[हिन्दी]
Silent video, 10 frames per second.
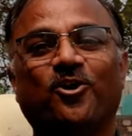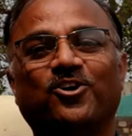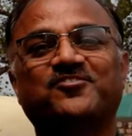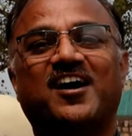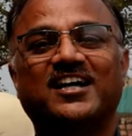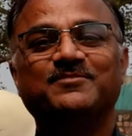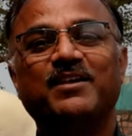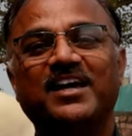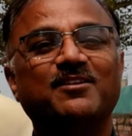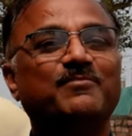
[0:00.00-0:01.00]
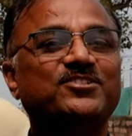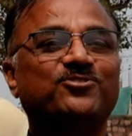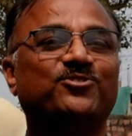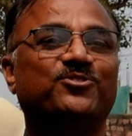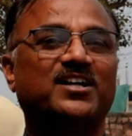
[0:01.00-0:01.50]
और ताजमहल में
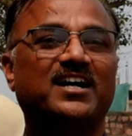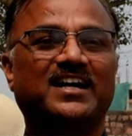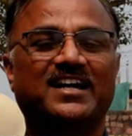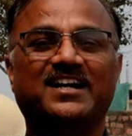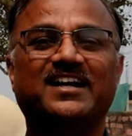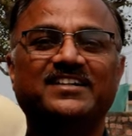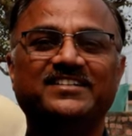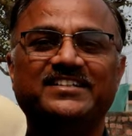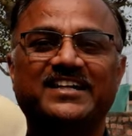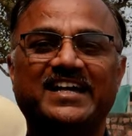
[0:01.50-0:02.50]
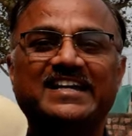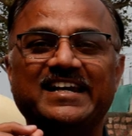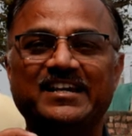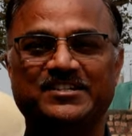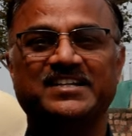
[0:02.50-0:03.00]
जो कलाकारी दी है
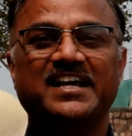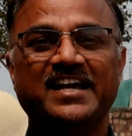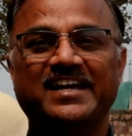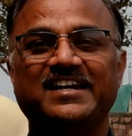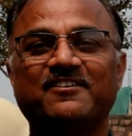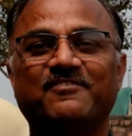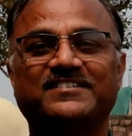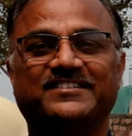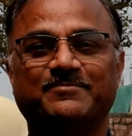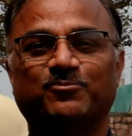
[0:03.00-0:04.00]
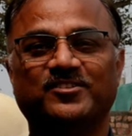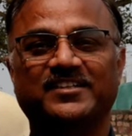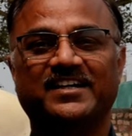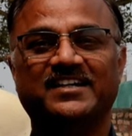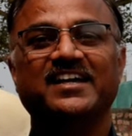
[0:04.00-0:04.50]
इंदे इंदे वर्क जिससे
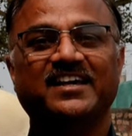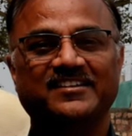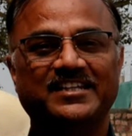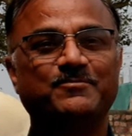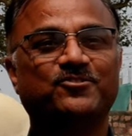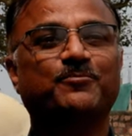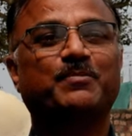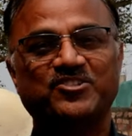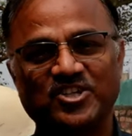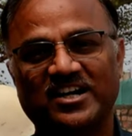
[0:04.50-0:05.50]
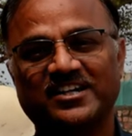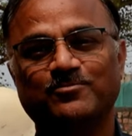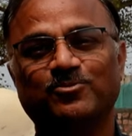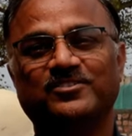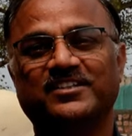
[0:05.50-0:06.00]
बोलती है हिंदी में उसको पच्चीकारी
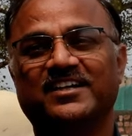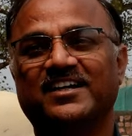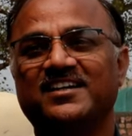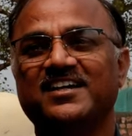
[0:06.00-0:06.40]
बोलती है